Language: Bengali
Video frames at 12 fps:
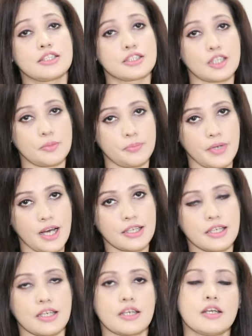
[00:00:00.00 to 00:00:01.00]
ডেন্টাল
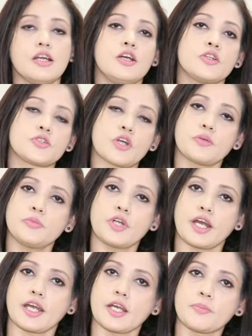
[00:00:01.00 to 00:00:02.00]
প্লাকে জন্ম
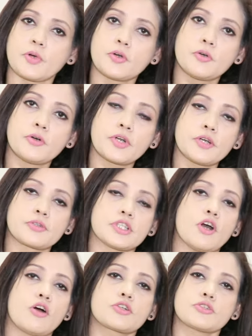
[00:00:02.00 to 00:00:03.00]
নেয় এবং গড়ে
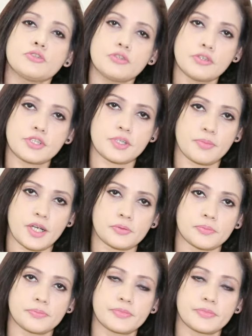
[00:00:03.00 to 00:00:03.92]
ওঠে অসংখ্য জীবাণু